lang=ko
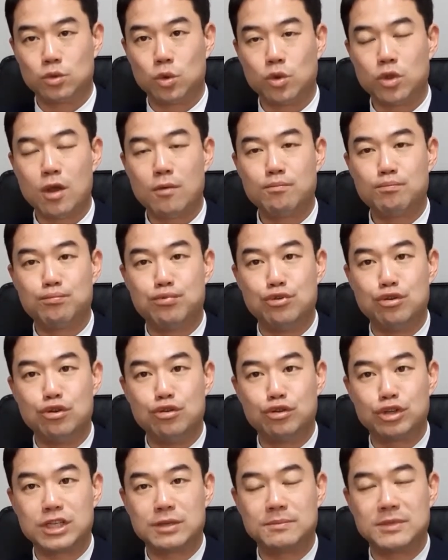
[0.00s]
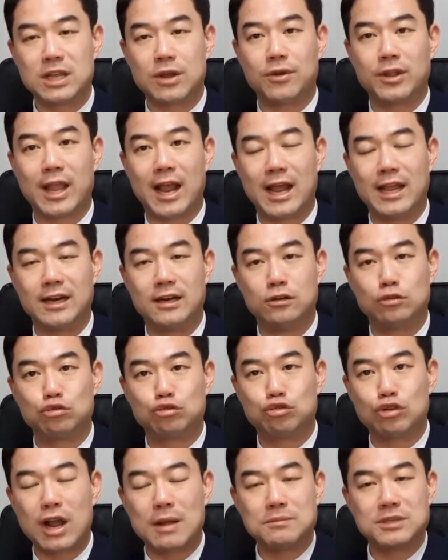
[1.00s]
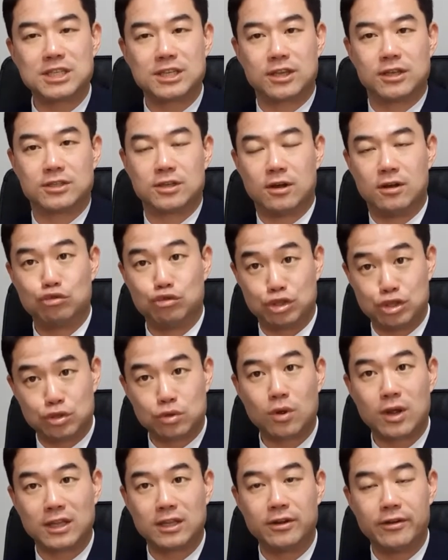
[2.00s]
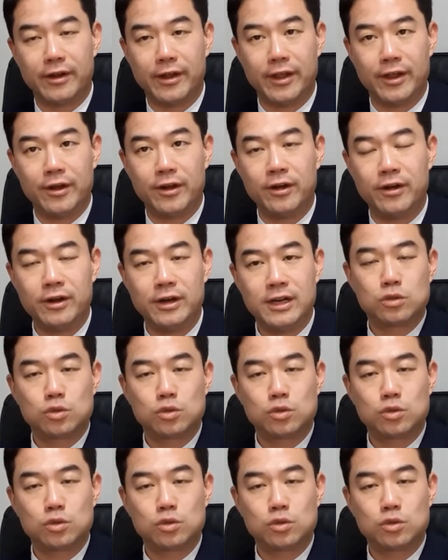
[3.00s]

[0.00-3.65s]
소년분류심사원의 아이를 수감시켜서 구치소 같은 거예요.